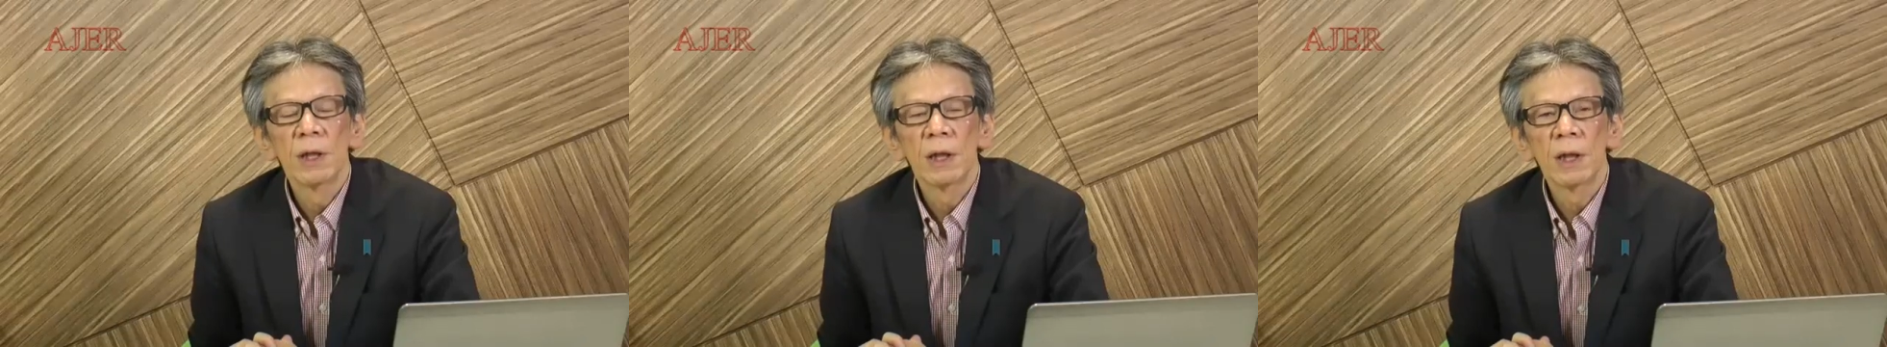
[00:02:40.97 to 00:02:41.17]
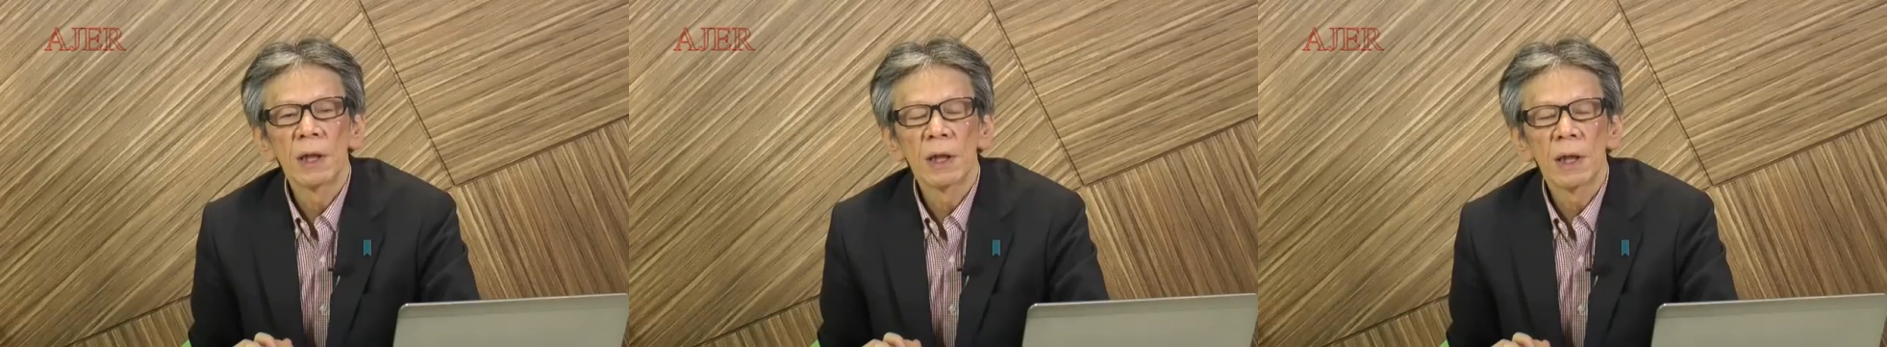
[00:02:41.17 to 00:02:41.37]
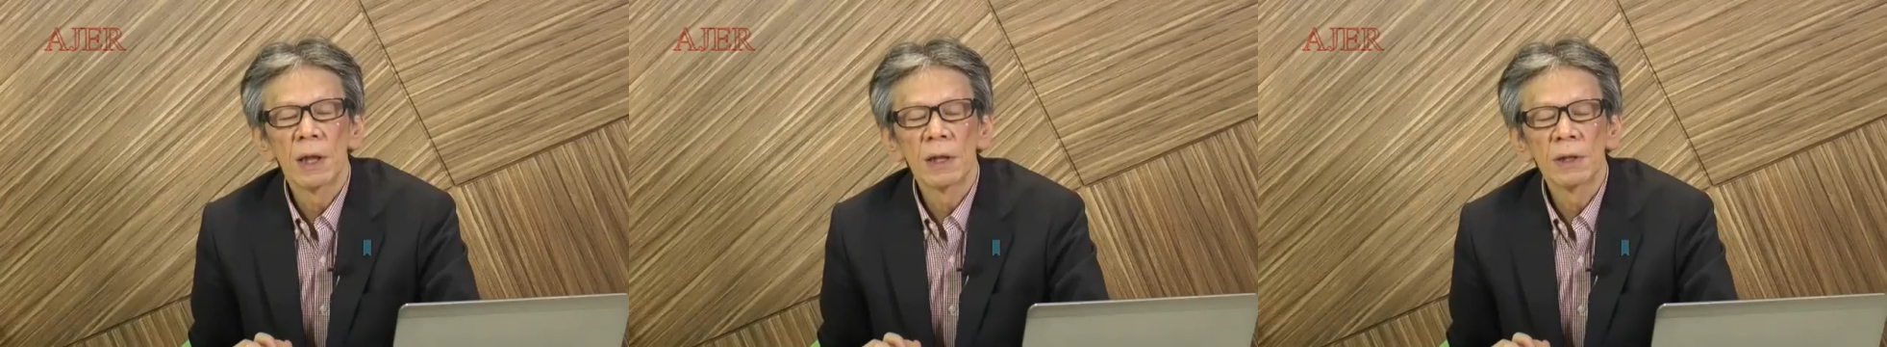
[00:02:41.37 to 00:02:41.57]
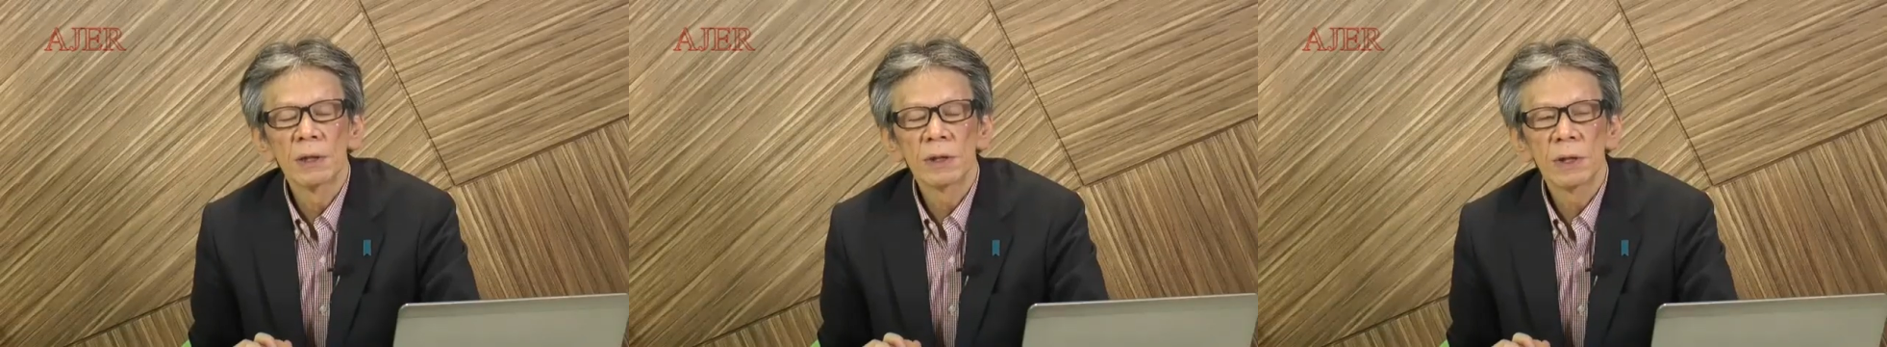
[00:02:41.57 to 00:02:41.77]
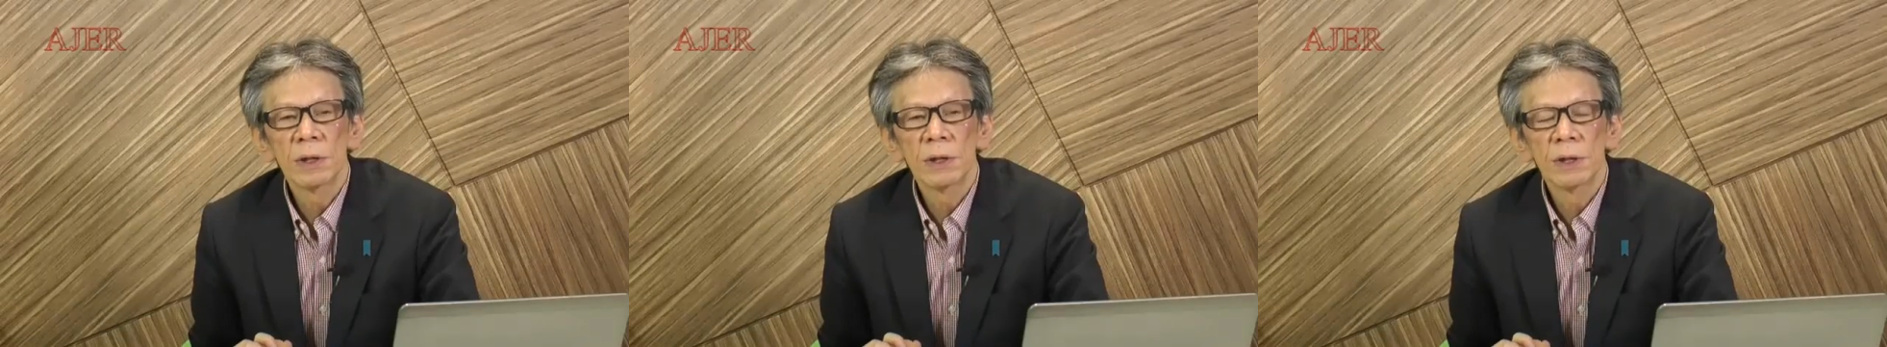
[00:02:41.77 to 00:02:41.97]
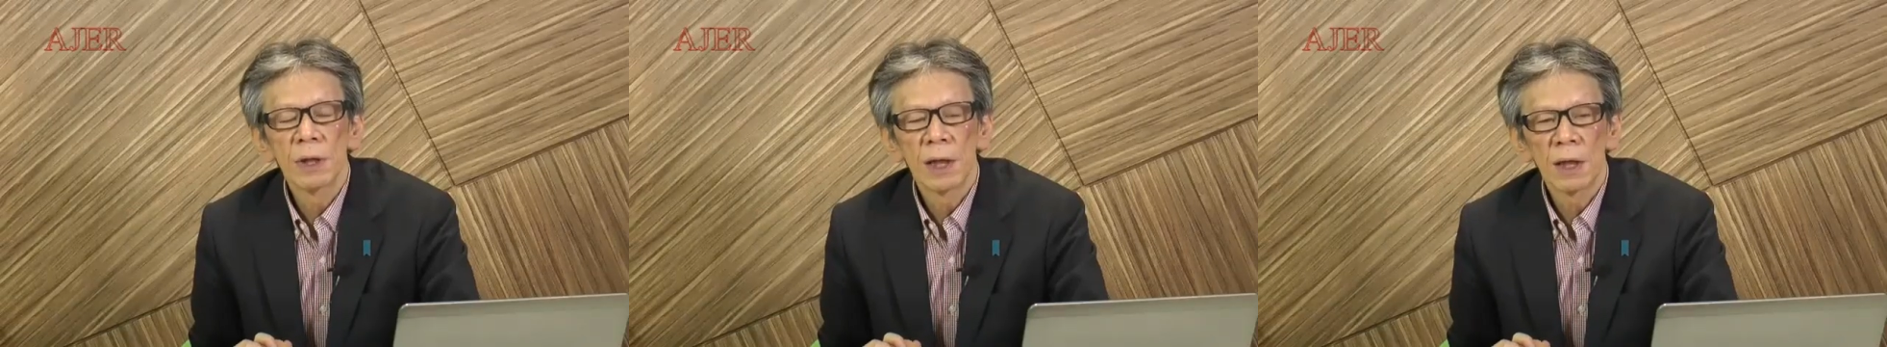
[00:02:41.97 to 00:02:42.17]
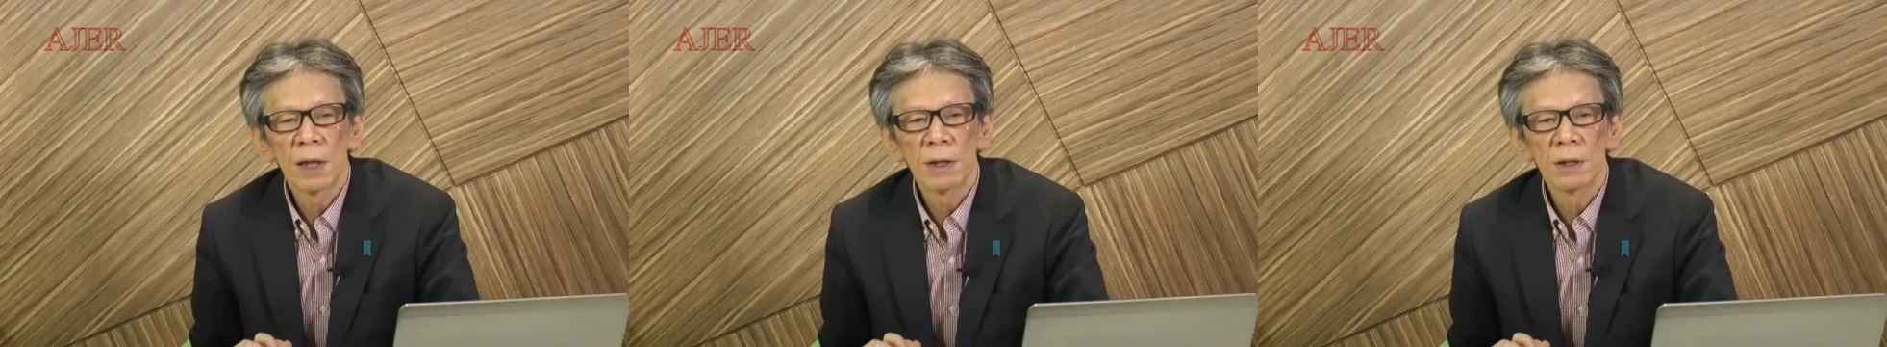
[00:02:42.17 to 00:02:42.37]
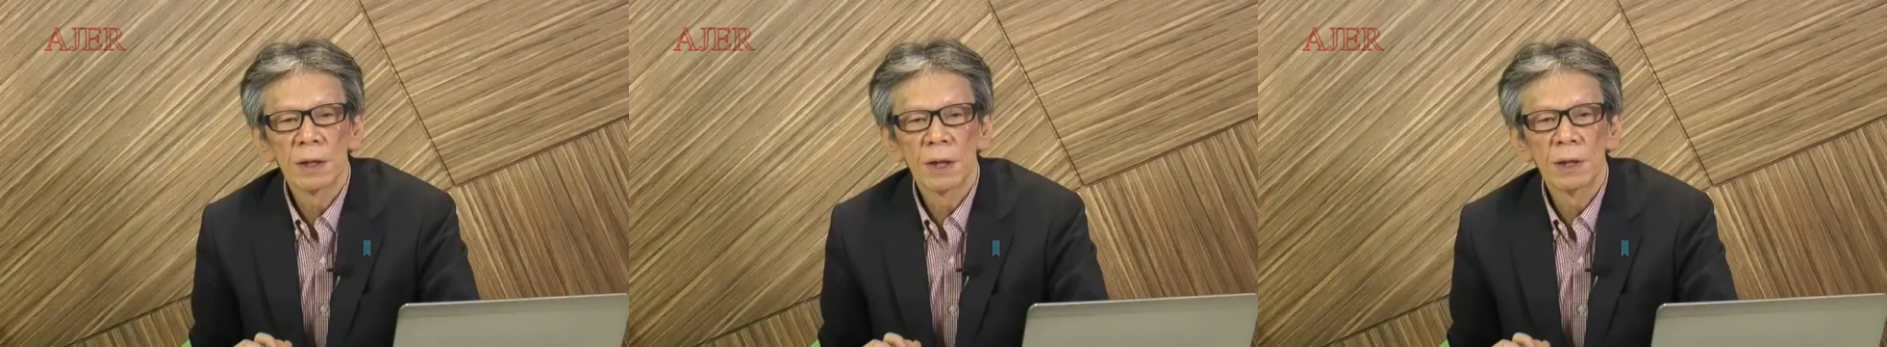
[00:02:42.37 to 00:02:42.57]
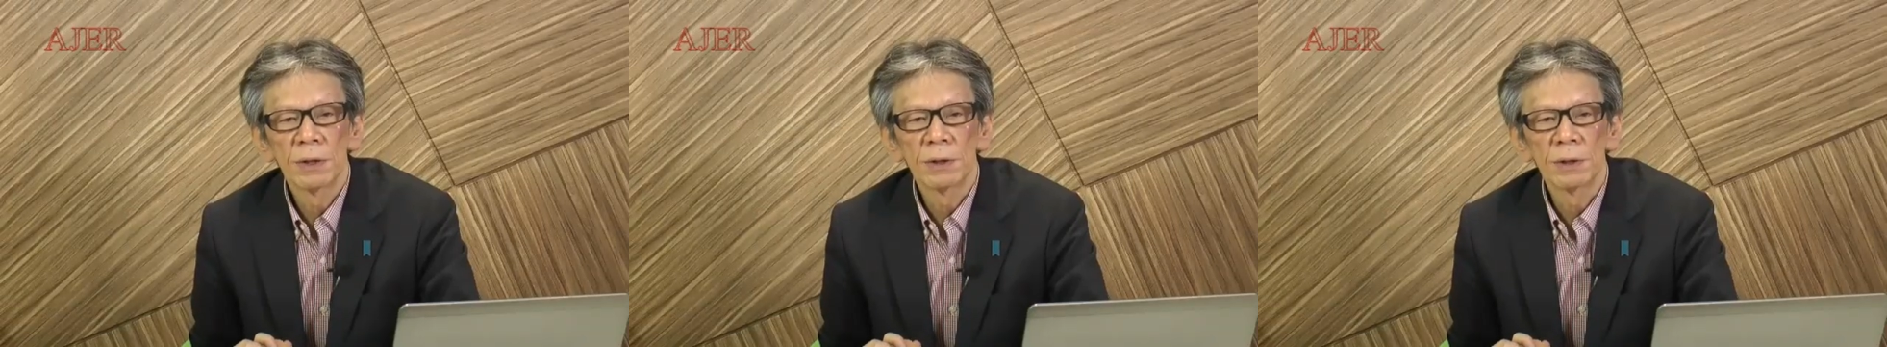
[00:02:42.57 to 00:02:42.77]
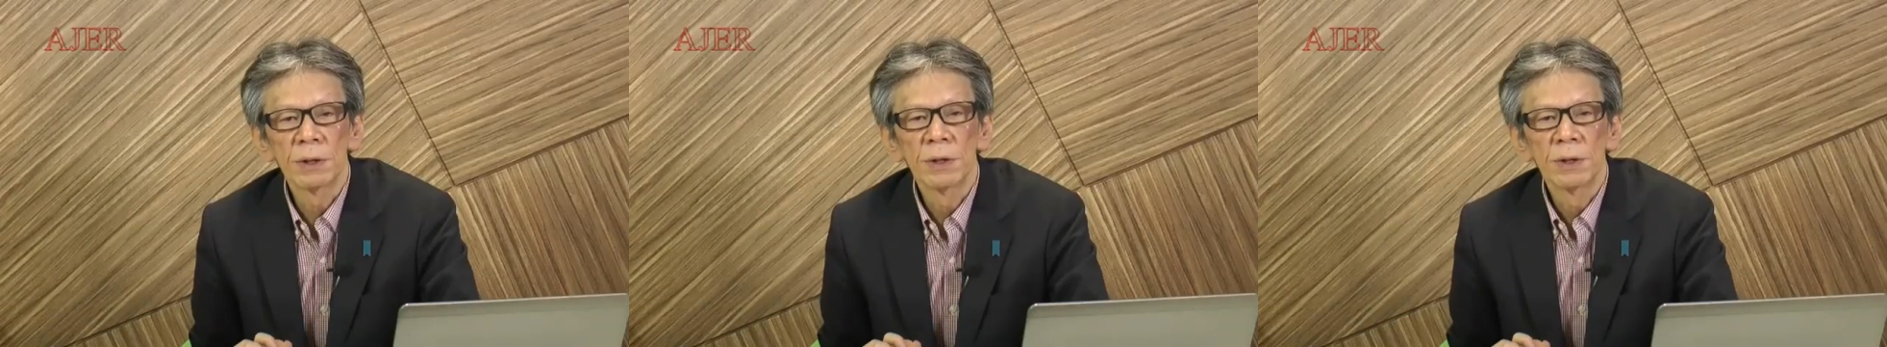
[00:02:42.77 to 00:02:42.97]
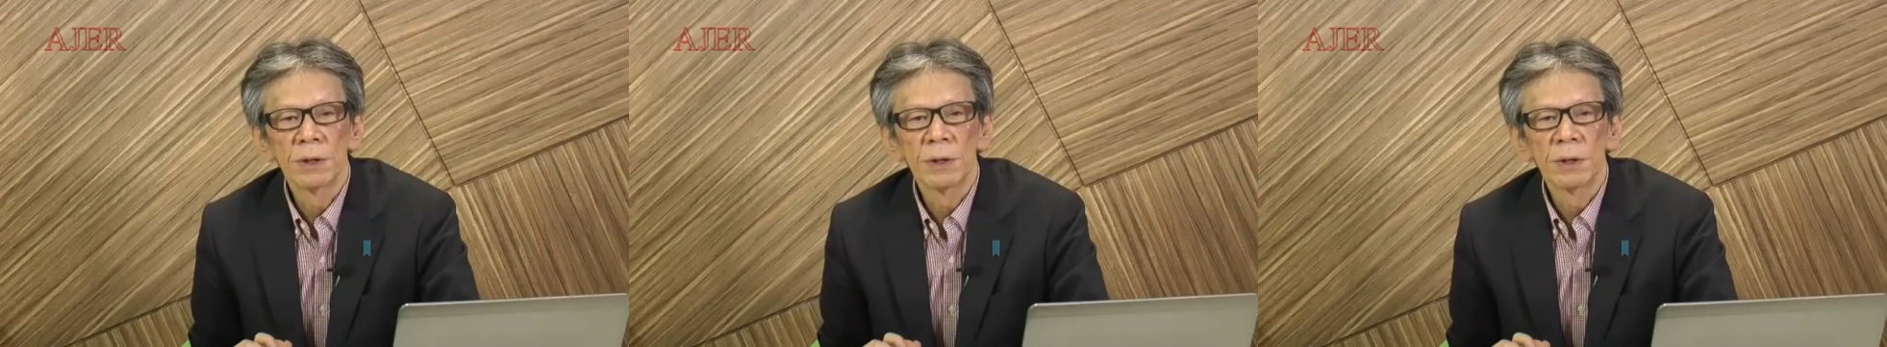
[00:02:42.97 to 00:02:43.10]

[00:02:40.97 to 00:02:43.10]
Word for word: えー、完全に並んでいる。